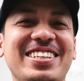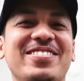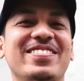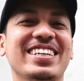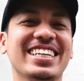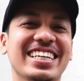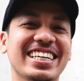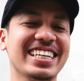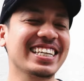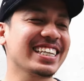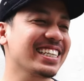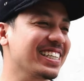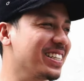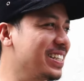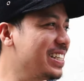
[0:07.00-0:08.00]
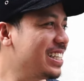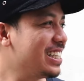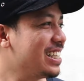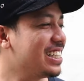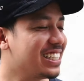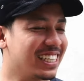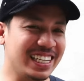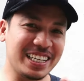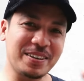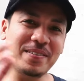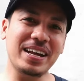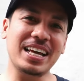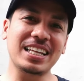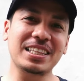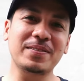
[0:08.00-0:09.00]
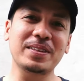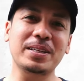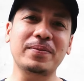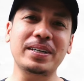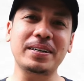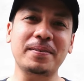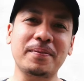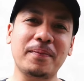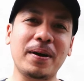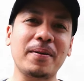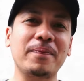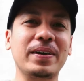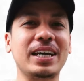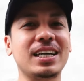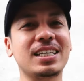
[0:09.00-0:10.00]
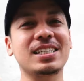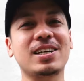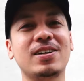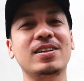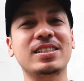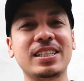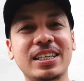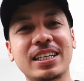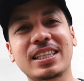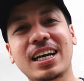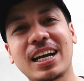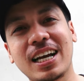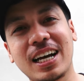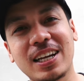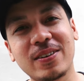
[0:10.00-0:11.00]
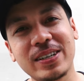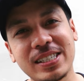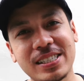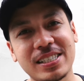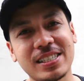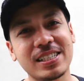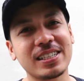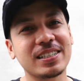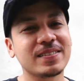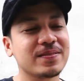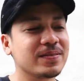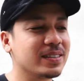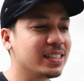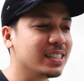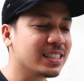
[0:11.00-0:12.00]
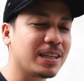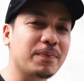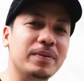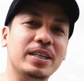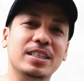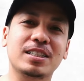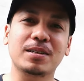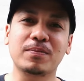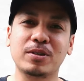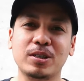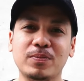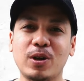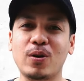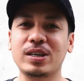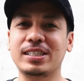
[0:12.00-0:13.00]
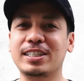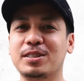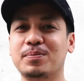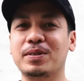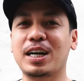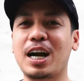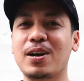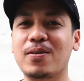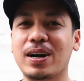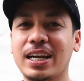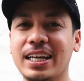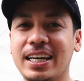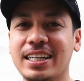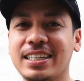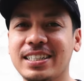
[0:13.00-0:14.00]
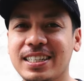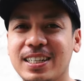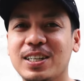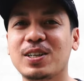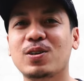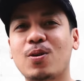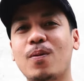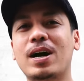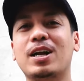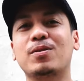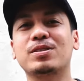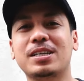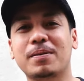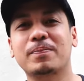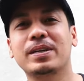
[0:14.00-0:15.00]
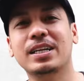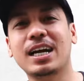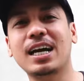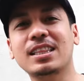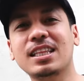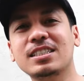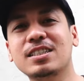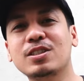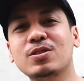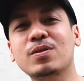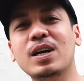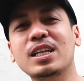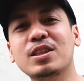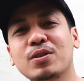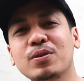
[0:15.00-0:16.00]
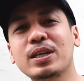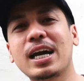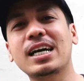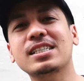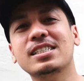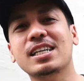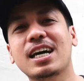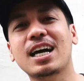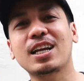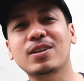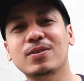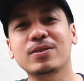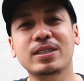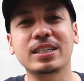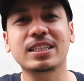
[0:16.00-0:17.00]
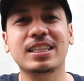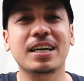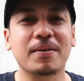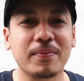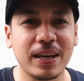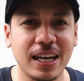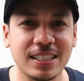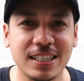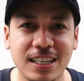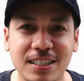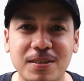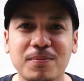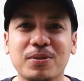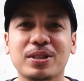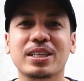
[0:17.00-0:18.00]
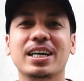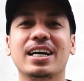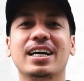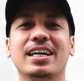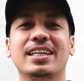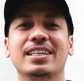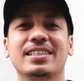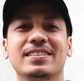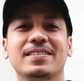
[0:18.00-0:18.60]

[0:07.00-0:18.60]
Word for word: gimmick. Jadi gimana teman-teman? Maaf ya kalau sedikit agak noise. Tapi sebelum noise itu mengganggu kalian, gue bakal ucapin kata sesuatu yang selalu kita biasa sebutkan.